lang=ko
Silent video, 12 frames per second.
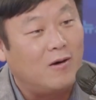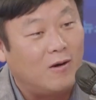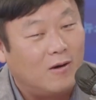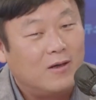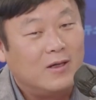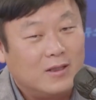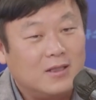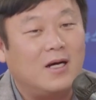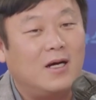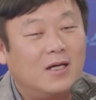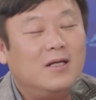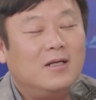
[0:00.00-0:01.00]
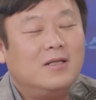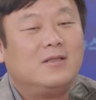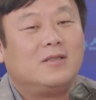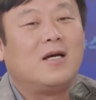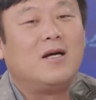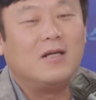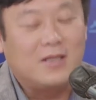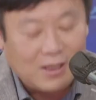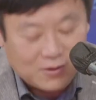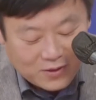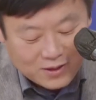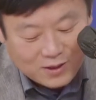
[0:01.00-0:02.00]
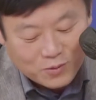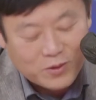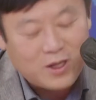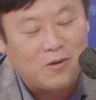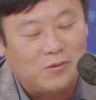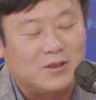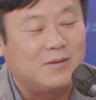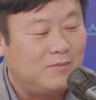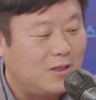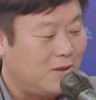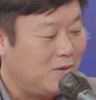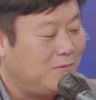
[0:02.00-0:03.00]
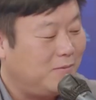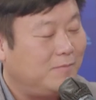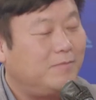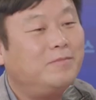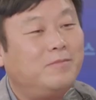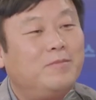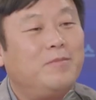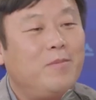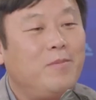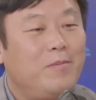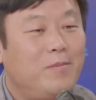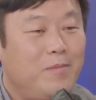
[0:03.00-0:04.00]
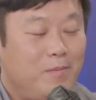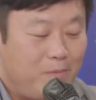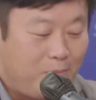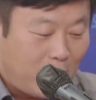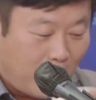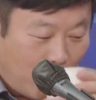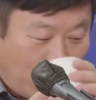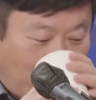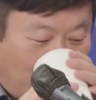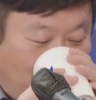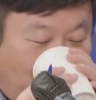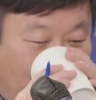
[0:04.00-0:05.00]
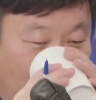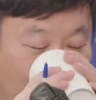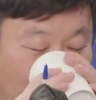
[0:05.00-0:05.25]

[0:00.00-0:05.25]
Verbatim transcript: 네. 그러니까 제가 참. 계속 이렇게 노력하고 있습니다. 아이고 그 물 한 잔 좀 드시고.